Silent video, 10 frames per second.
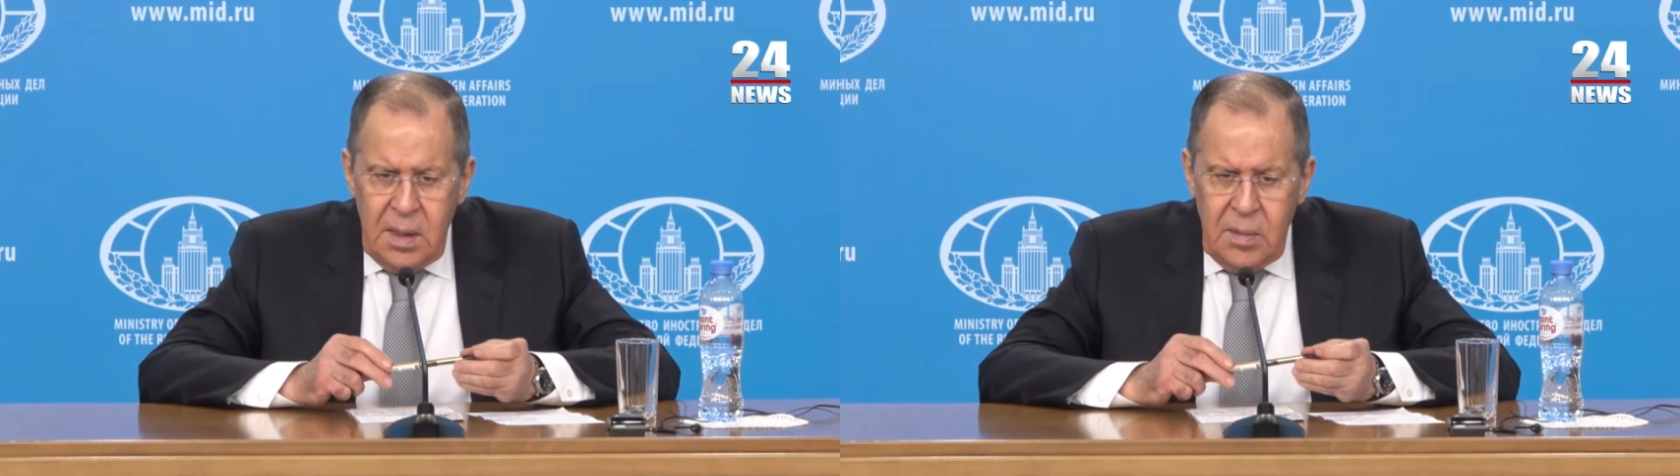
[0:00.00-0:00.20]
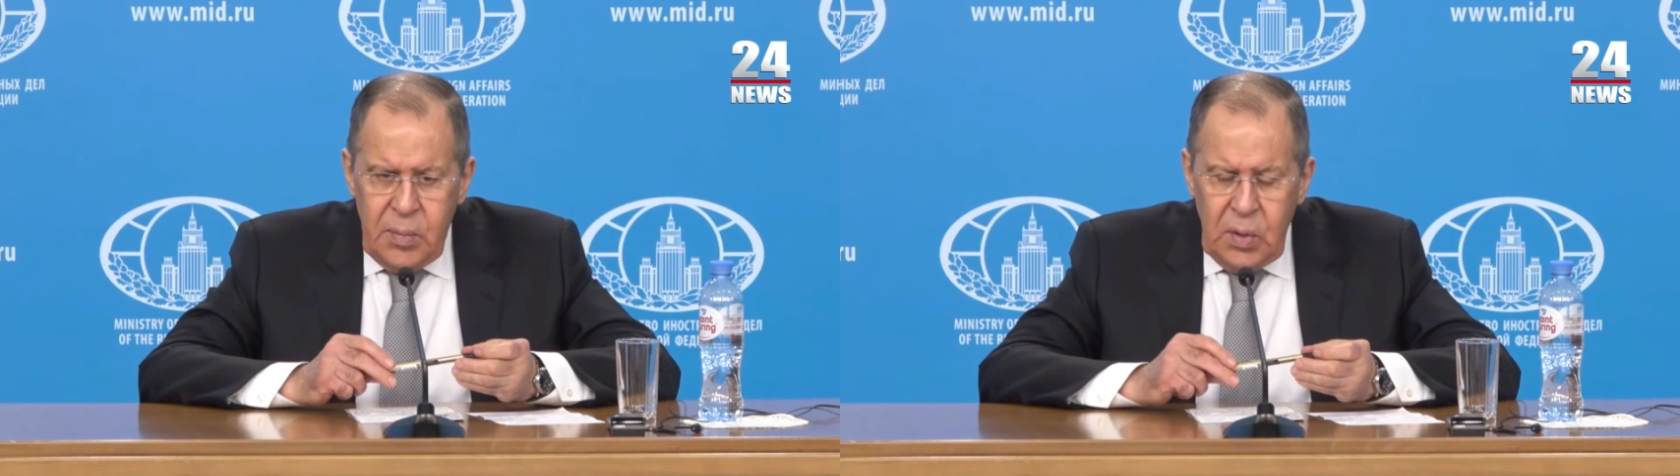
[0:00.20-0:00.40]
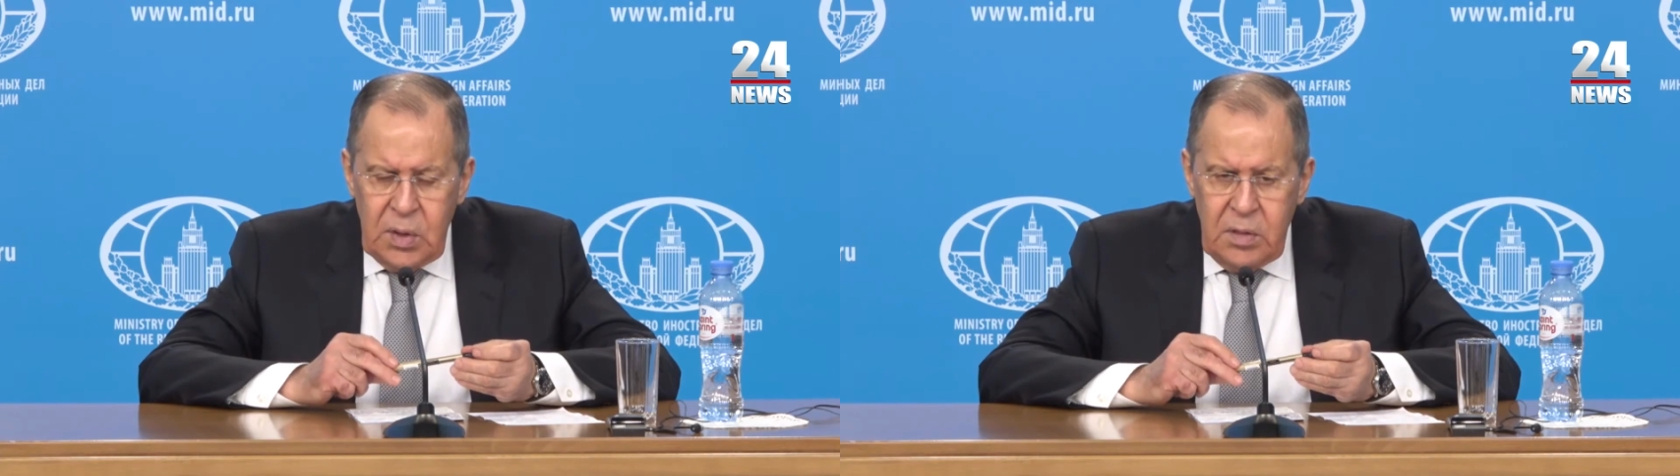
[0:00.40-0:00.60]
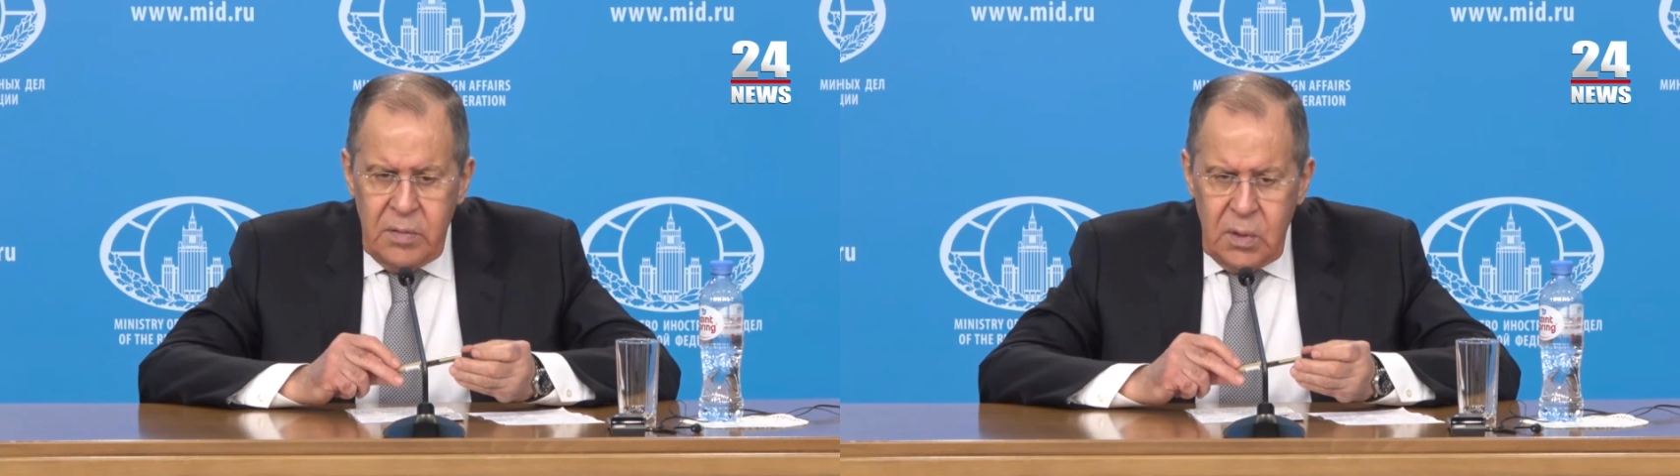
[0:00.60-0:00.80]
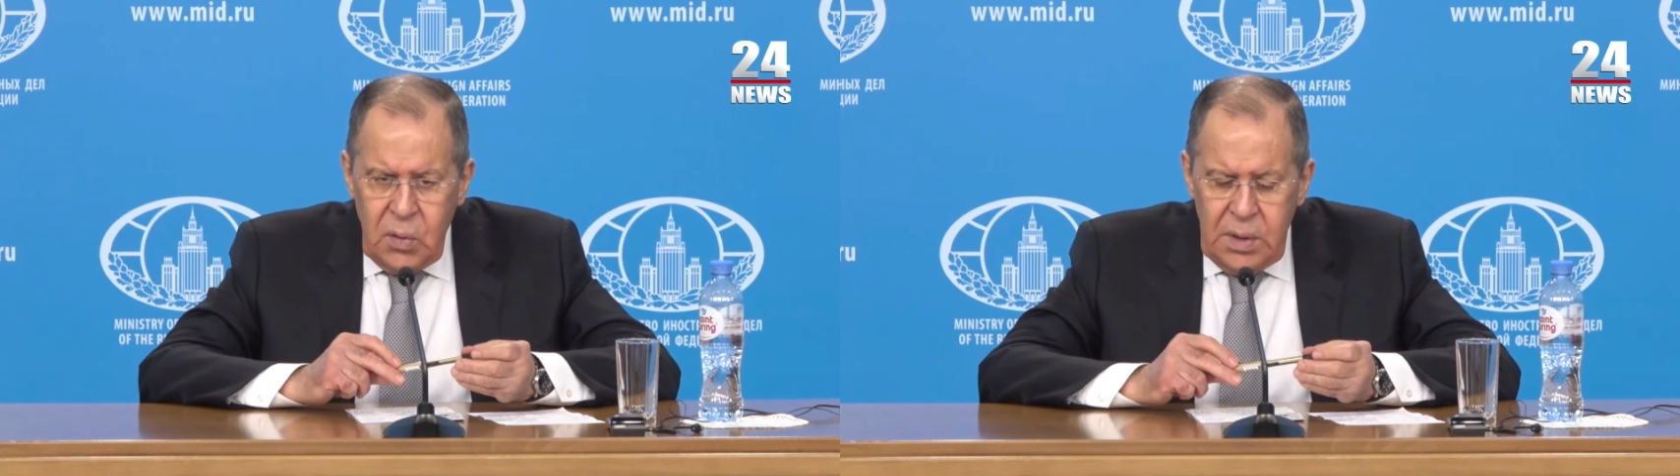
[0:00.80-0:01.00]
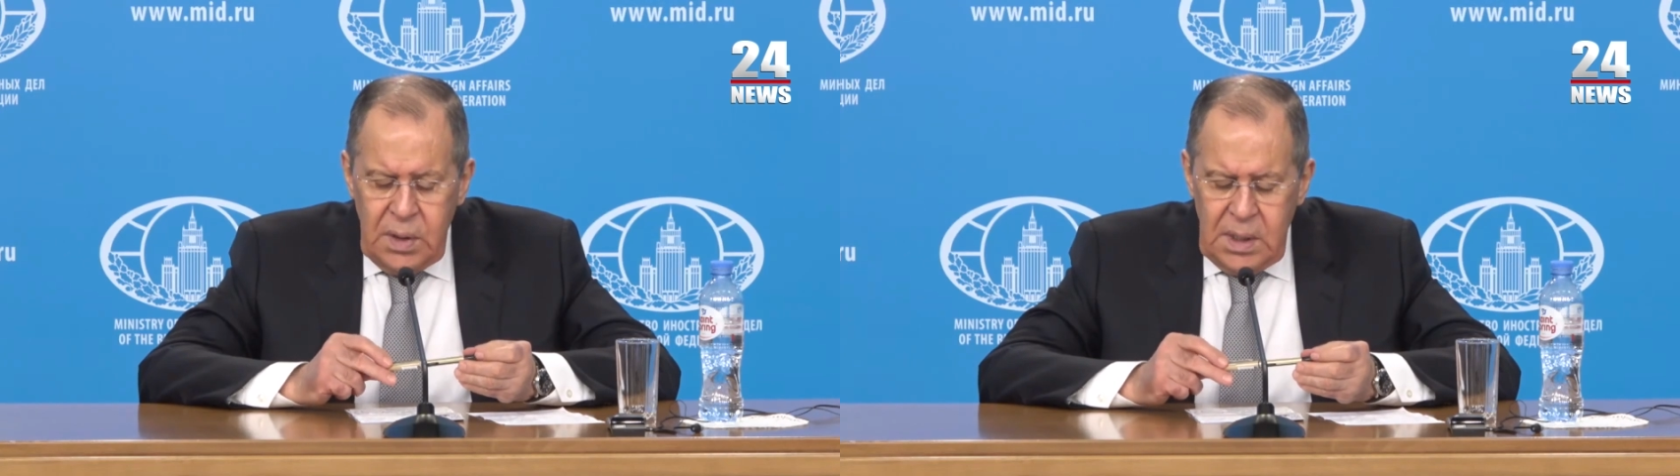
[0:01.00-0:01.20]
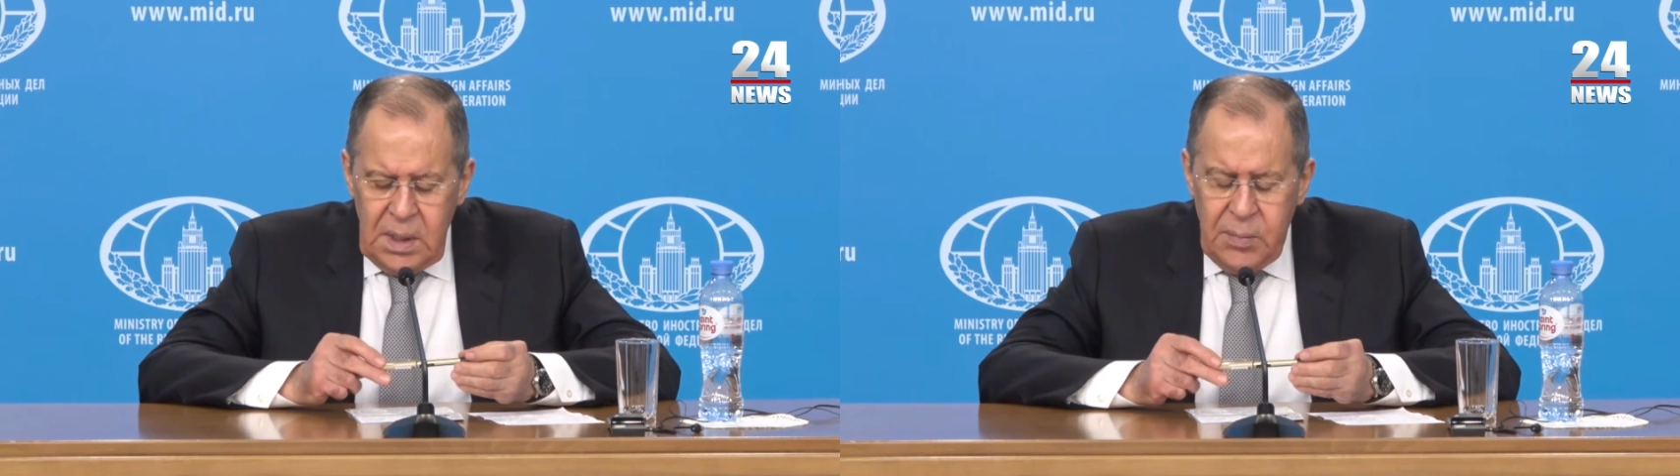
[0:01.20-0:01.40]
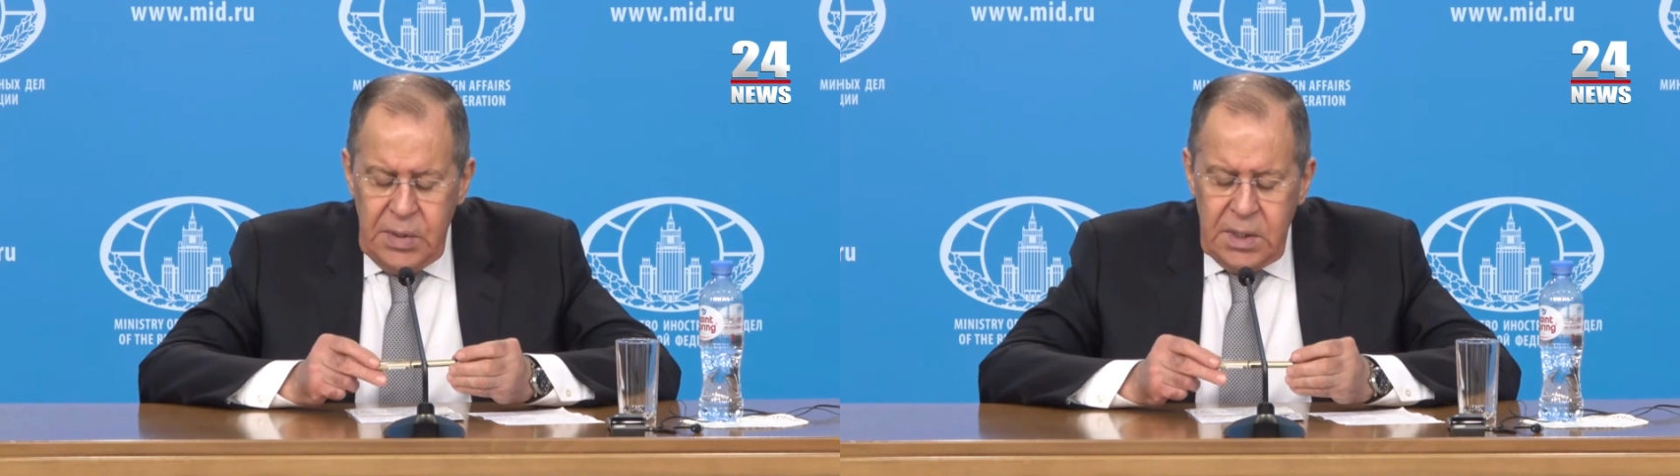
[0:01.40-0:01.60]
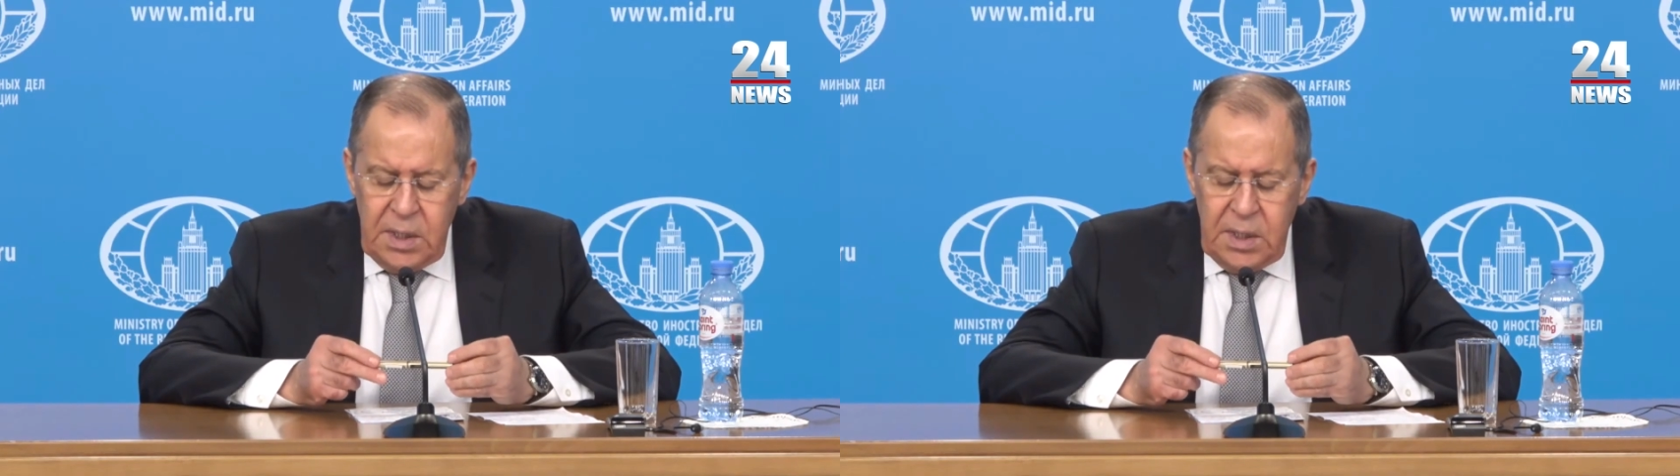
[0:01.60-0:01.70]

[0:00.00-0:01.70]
Э, прошлого года, когда при